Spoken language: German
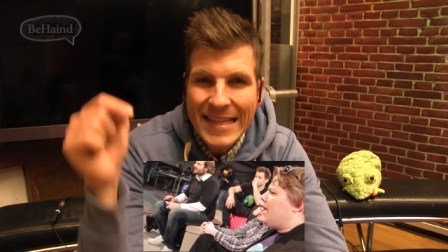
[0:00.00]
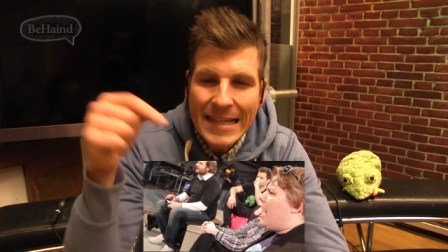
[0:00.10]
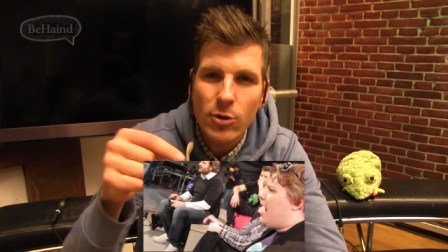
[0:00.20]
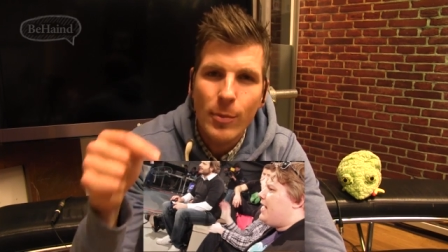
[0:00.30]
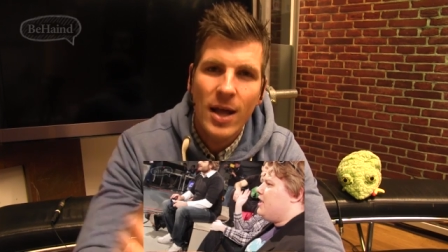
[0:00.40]

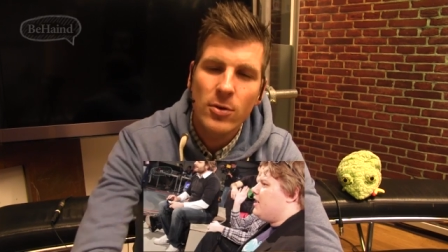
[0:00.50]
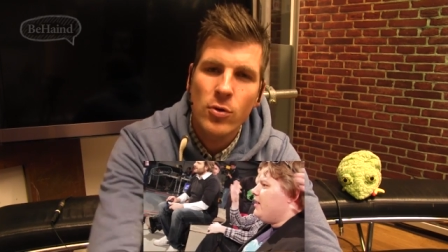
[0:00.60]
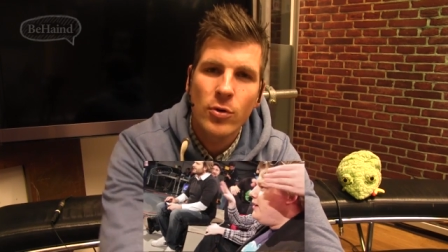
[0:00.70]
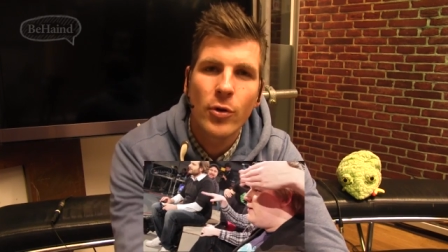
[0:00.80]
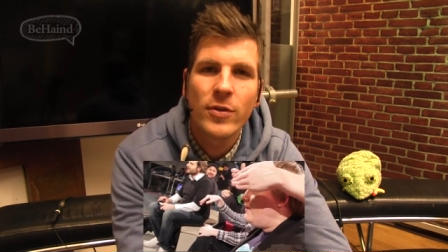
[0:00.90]
hier nochmal
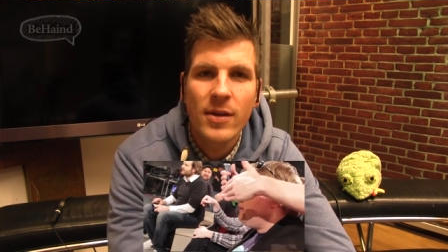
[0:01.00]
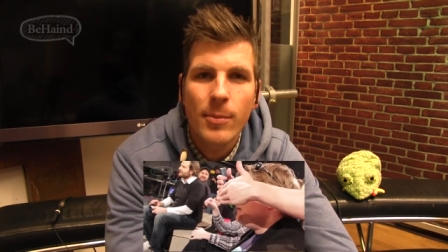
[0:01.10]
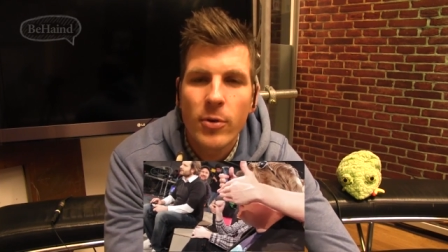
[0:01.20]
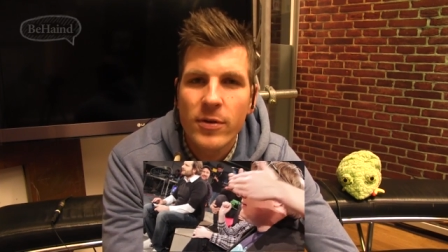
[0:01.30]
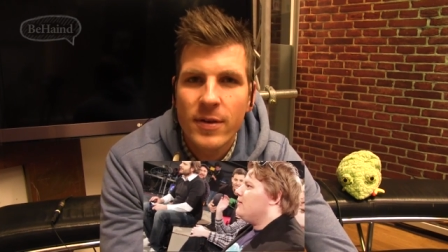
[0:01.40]
angucken könnt. Ich
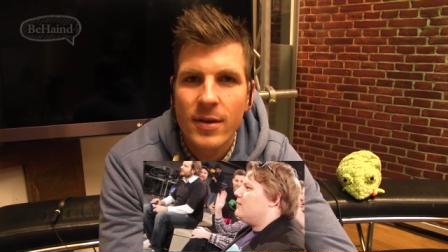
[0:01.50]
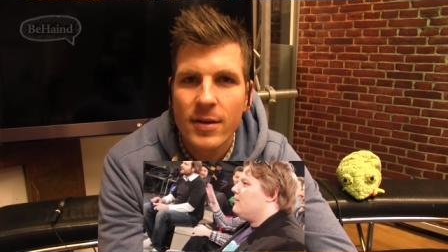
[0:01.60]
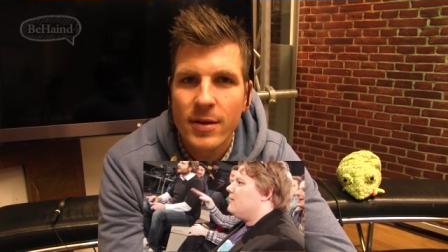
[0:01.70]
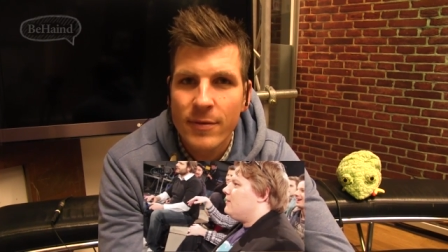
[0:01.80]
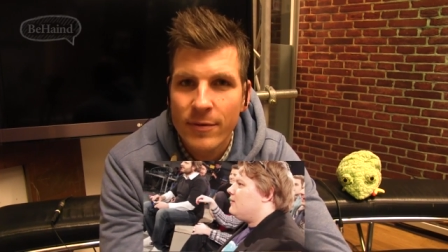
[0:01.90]
habe euch äh,
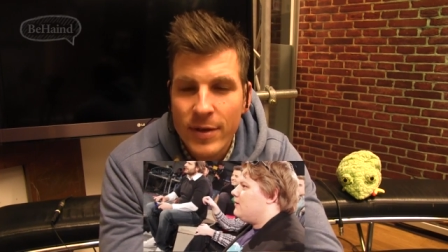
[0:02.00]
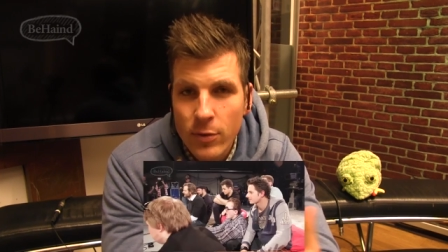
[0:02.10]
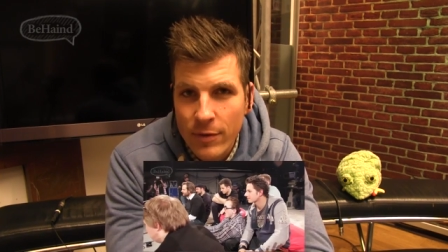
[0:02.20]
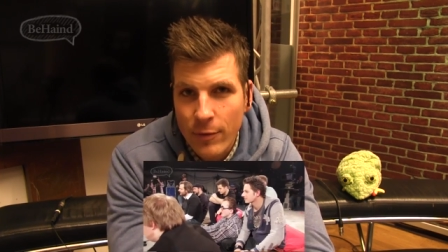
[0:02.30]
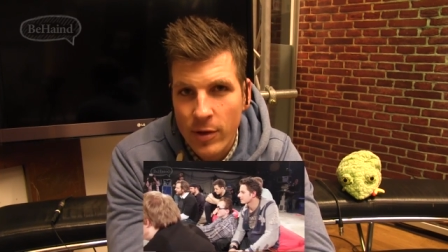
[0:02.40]
ein
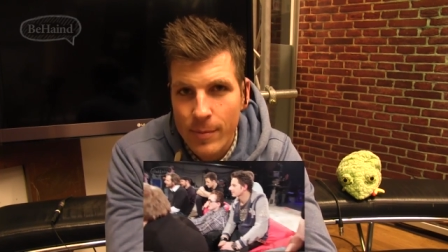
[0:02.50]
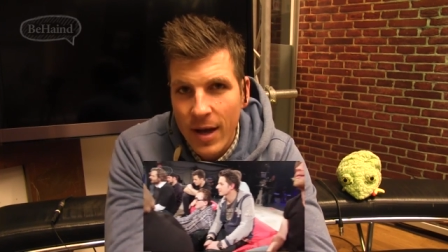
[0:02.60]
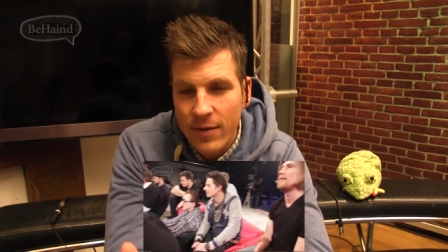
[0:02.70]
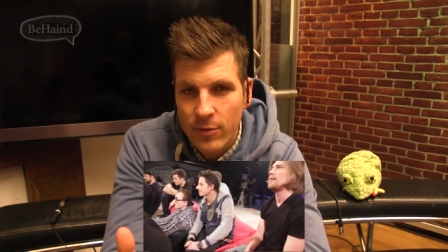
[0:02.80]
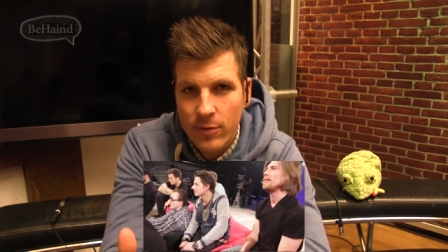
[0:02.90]
Video davon
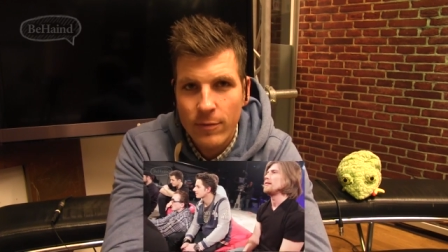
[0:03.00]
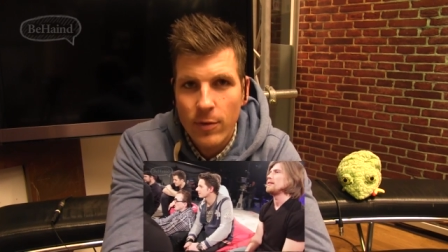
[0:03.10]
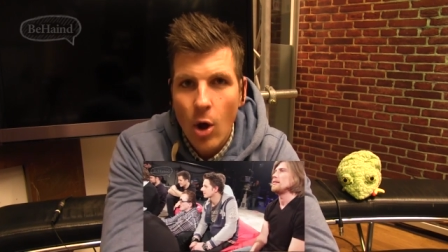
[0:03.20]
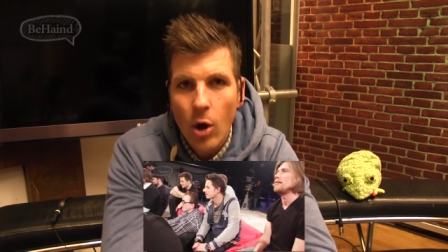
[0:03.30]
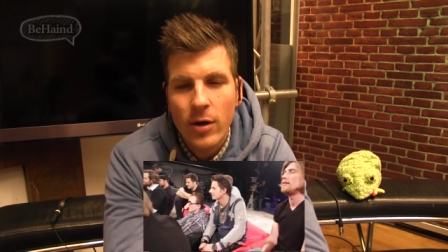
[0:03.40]
gemacht, so einen
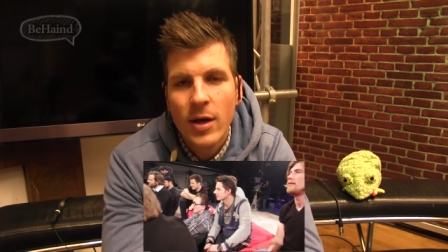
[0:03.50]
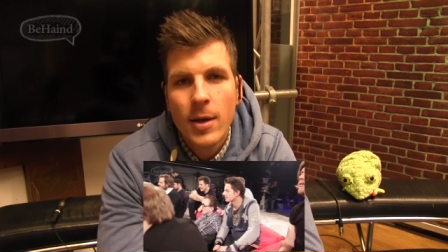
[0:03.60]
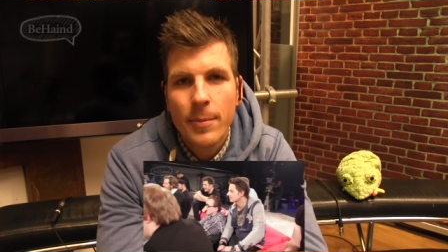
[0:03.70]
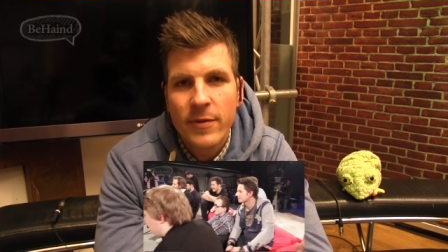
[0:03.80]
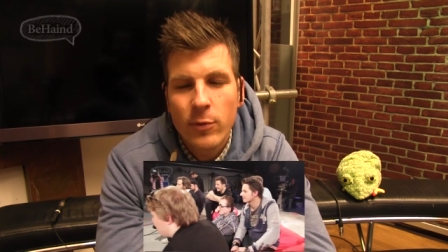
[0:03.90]
Vlog,
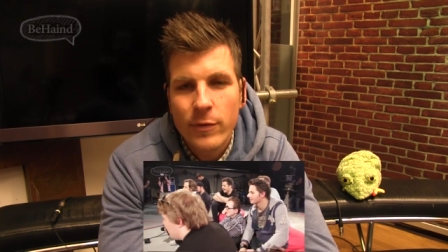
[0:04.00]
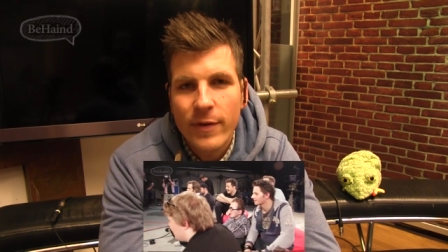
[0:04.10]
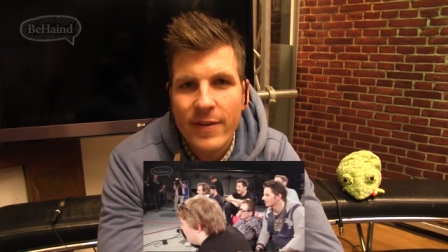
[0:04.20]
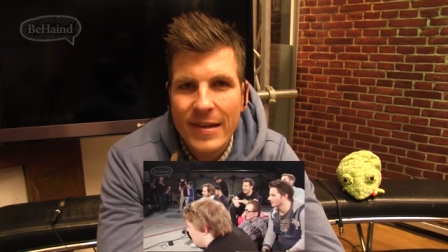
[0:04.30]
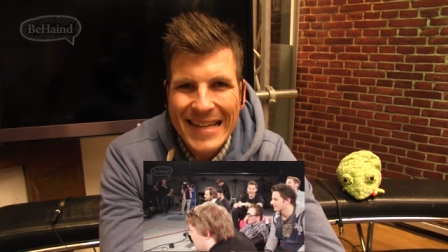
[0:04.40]

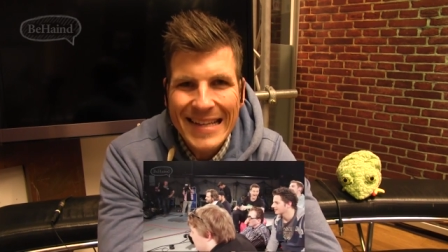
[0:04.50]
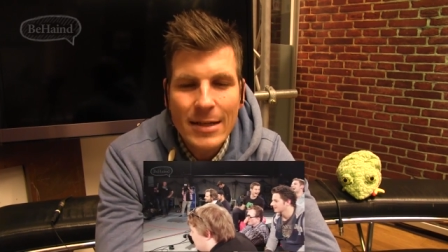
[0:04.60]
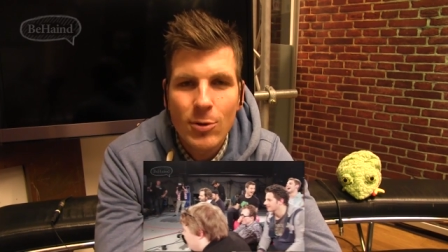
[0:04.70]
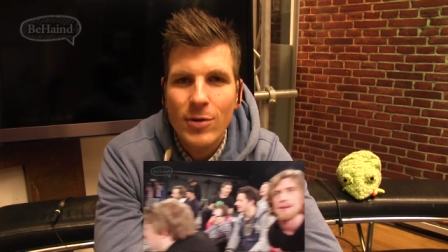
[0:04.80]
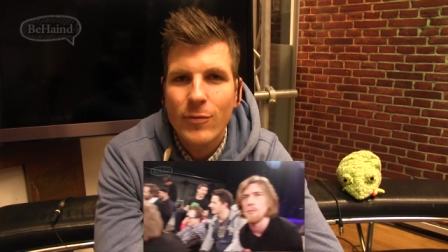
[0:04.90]
beziehungsweise einen
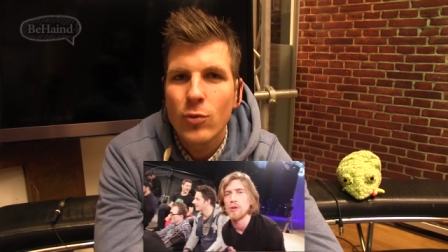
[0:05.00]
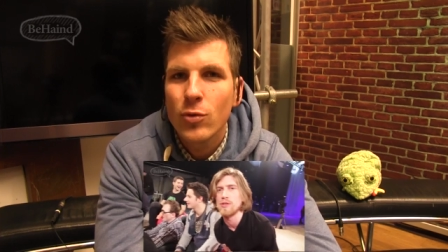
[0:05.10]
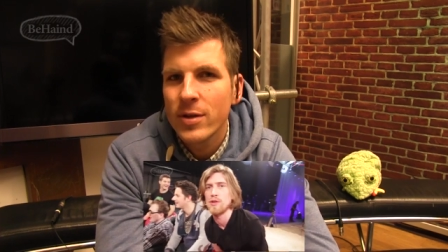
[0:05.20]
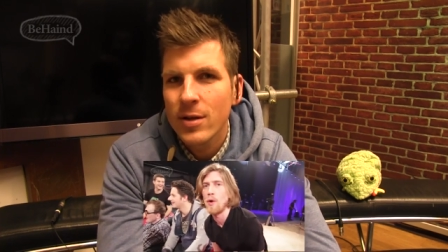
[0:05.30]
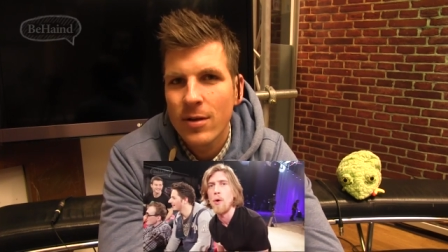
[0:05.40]
D-Log,
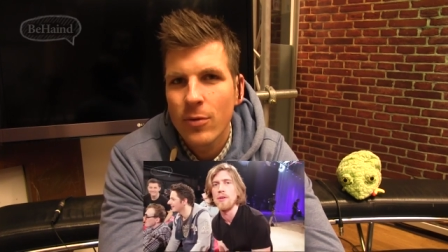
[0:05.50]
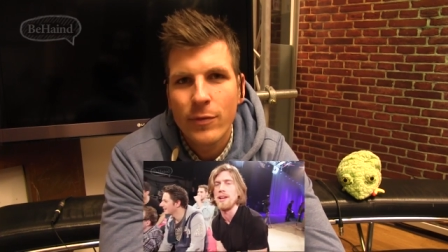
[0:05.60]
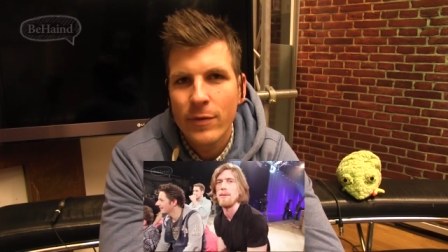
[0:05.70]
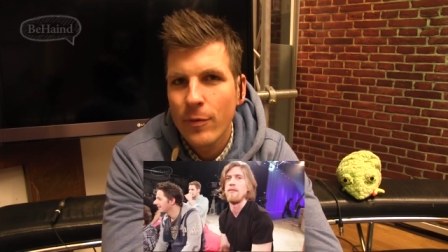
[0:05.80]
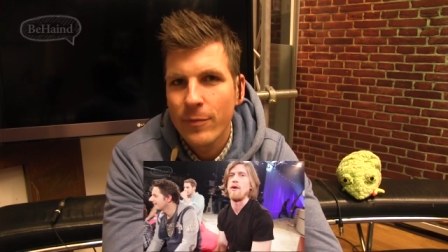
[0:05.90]
wo ihr
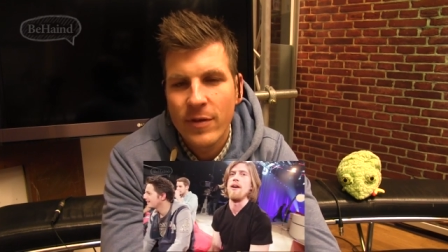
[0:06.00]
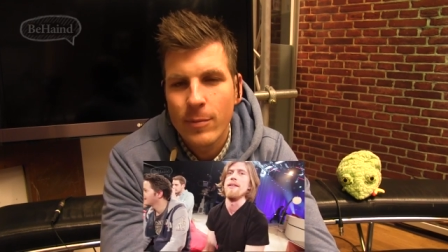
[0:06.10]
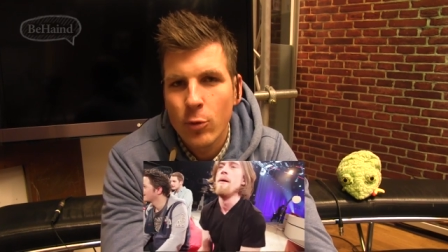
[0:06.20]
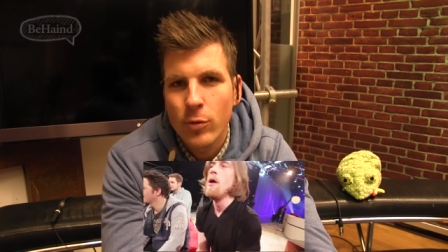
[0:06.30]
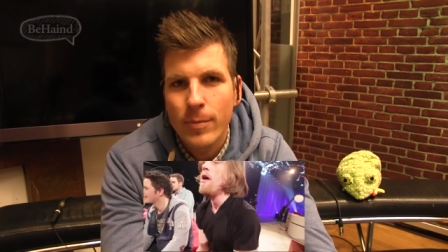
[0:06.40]
irgendwie
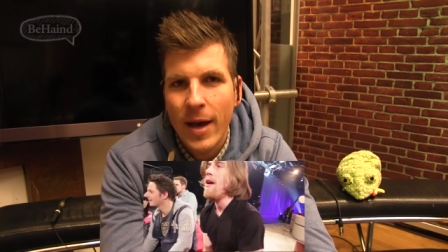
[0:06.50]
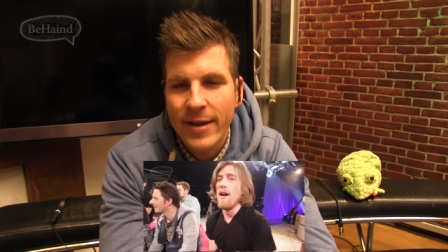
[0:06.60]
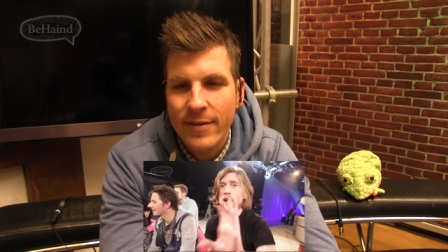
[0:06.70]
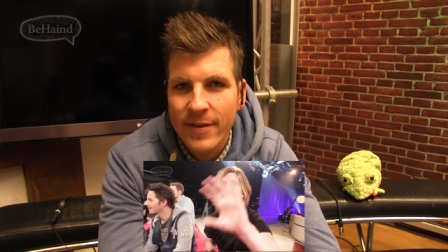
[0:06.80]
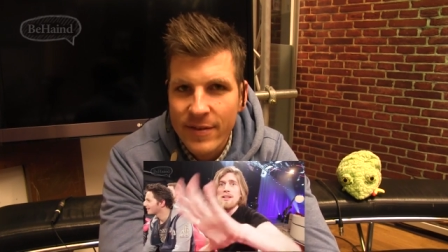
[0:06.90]
15 Minuten
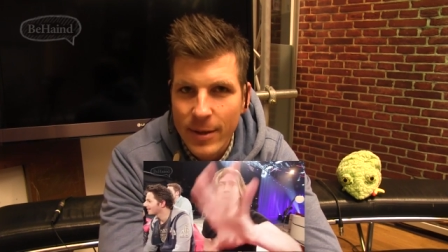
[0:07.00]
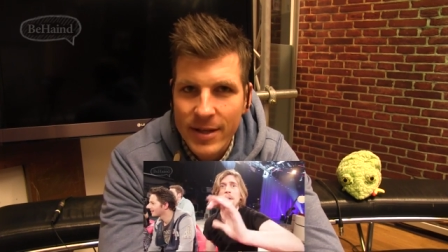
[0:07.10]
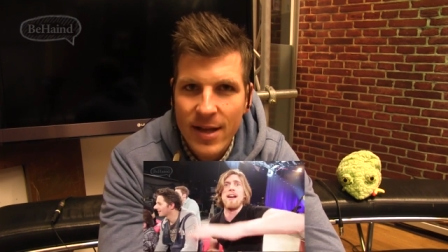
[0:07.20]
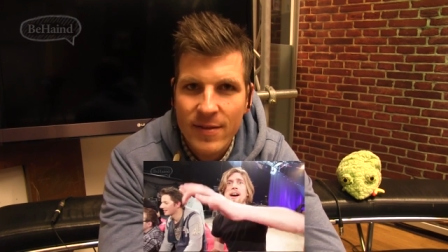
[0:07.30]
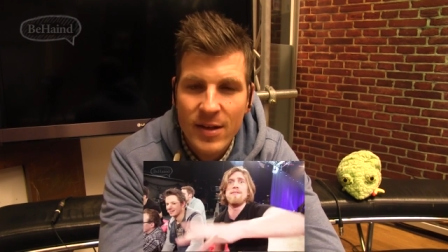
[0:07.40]

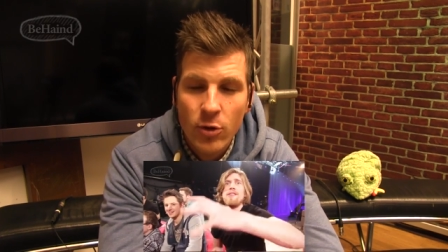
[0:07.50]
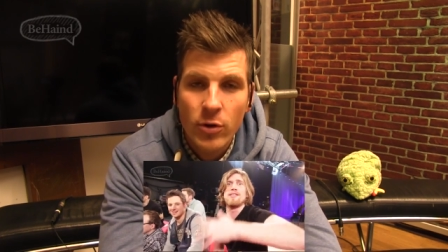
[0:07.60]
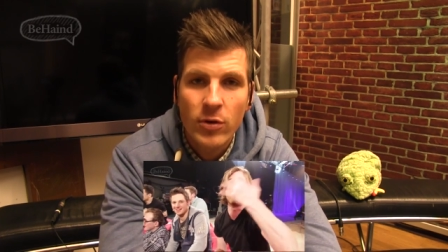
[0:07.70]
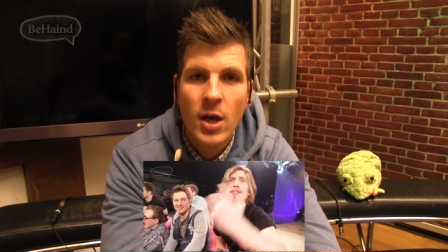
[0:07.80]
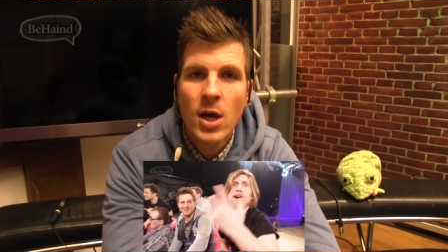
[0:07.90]
Behind-the-Scenes-Material sehen
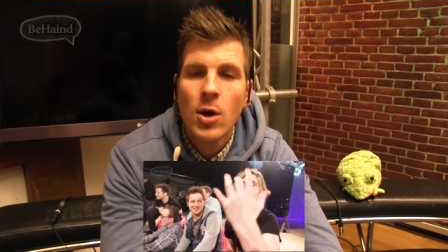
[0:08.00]
könnt.